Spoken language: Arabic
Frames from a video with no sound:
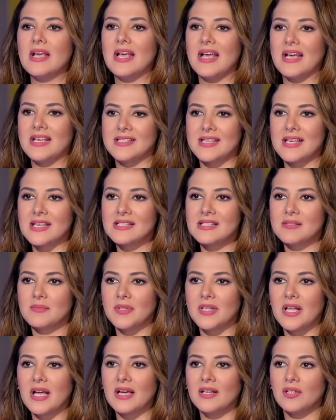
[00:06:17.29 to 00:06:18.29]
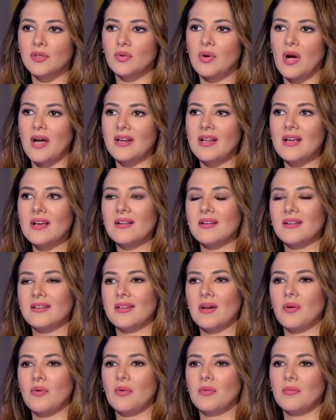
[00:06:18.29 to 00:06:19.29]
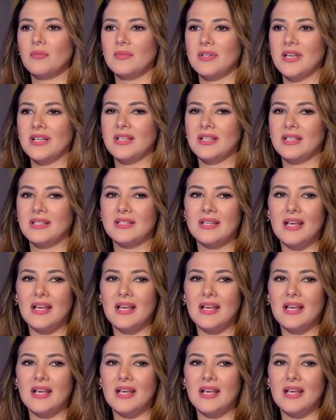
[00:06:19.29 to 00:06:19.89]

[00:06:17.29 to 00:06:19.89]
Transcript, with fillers: احساس بتاع انه انا لو يعني